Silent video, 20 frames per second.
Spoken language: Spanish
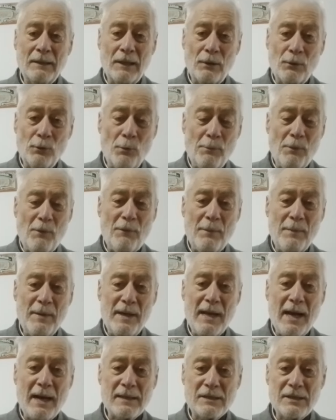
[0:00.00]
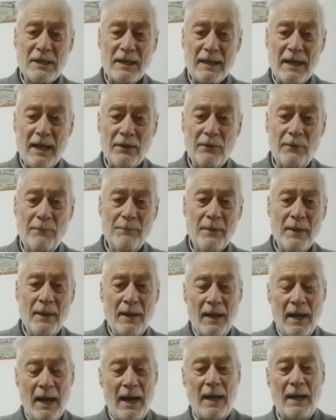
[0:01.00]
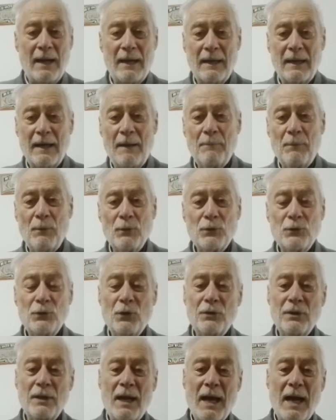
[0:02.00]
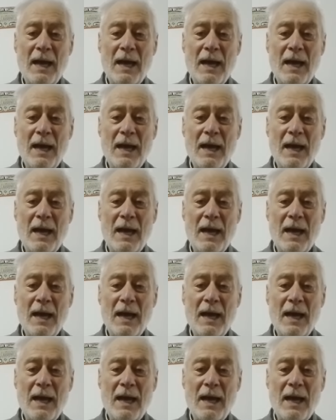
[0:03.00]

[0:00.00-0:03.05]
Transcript: grupo familiar cerrado a la explosión